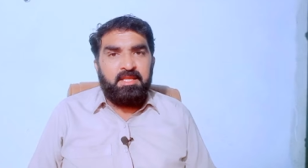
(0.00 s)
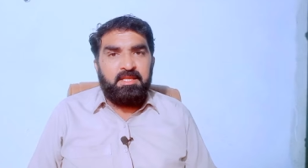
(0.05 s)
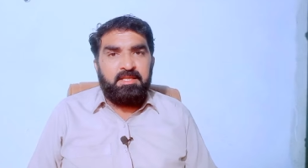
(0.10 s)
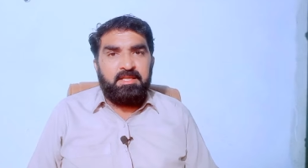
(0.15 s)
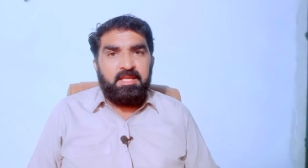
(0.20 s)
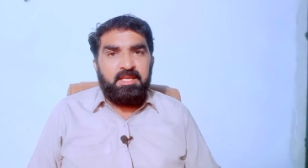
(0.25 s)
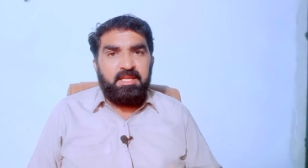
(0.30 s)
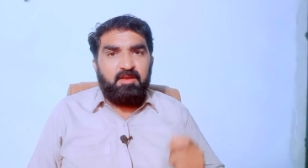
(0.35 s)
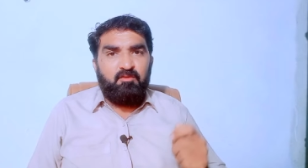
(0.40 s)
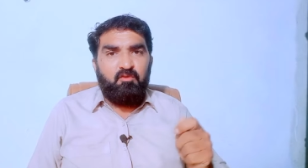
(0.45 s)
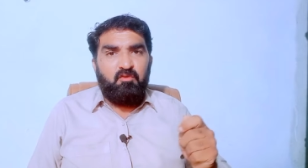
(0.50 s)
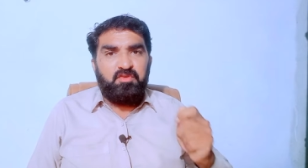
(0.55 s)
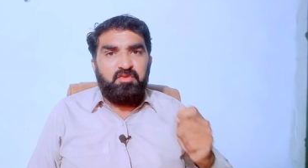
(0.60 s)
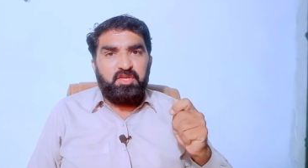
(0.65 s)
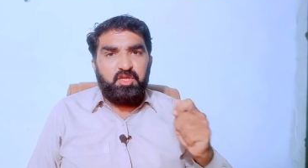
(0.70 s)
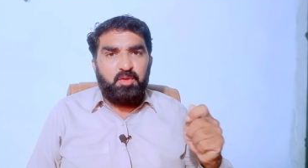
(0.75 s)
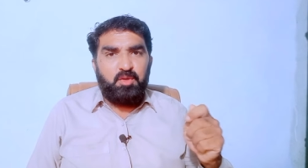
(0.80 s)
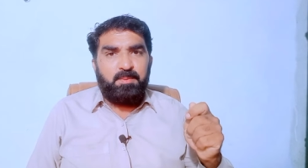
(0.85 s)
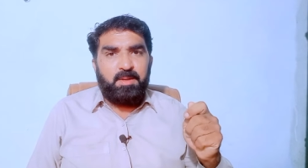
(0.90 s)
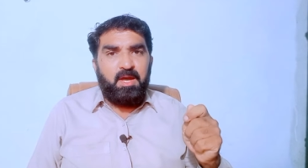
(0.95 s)
यानी कि वो
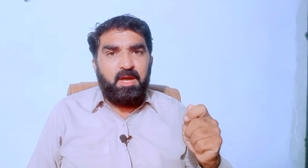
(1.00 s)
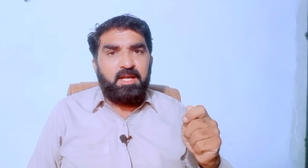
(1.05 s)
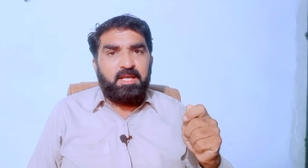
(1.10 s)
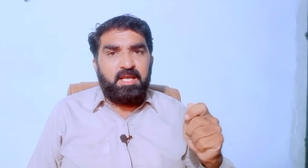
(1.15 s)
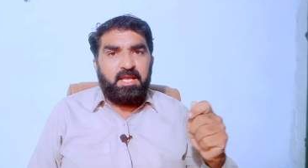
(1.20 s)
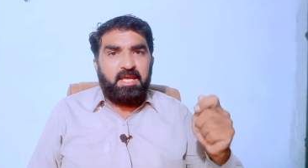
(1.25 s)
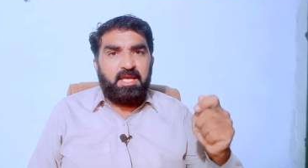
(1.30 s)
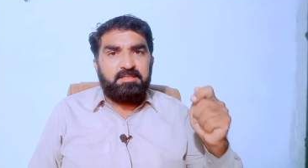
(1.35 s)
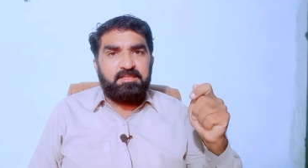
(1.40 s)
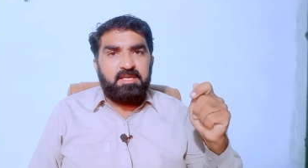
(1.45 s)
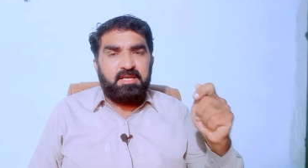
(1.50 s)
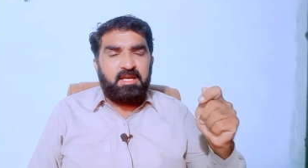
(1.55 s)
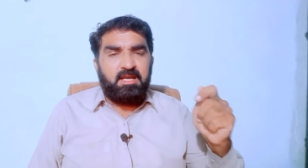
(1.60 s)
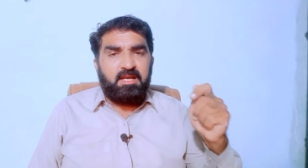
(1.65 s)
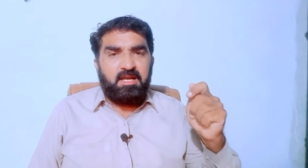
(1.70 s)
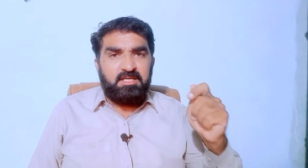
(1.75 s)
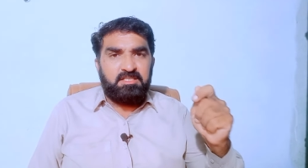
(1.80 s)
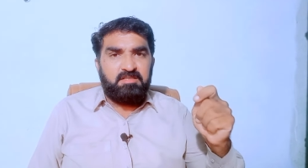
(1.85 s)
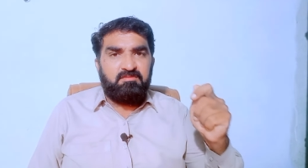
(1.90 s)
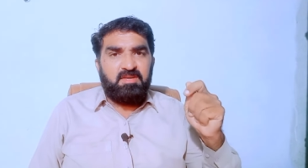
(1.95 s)
वीडियो बना के कहते हैं कि
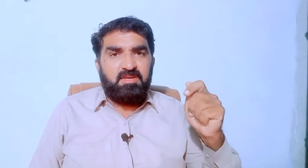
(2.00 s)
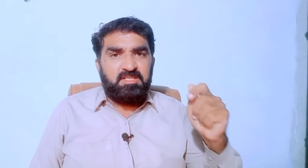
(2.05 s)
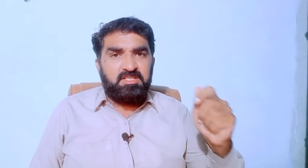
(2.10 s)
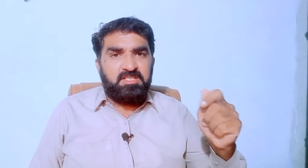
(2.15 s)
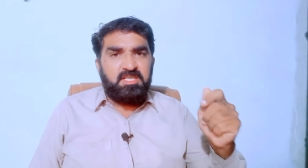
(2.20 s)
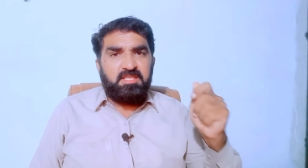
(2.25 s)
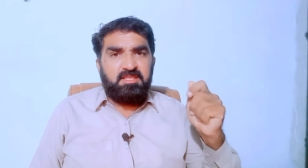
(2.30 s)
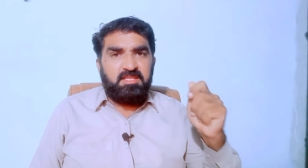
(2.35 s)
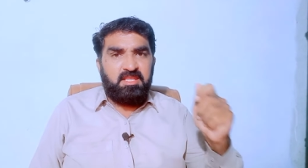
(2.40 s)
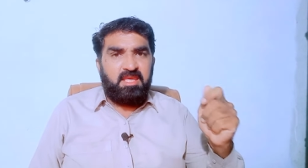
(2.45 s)
काजी फैज ईसा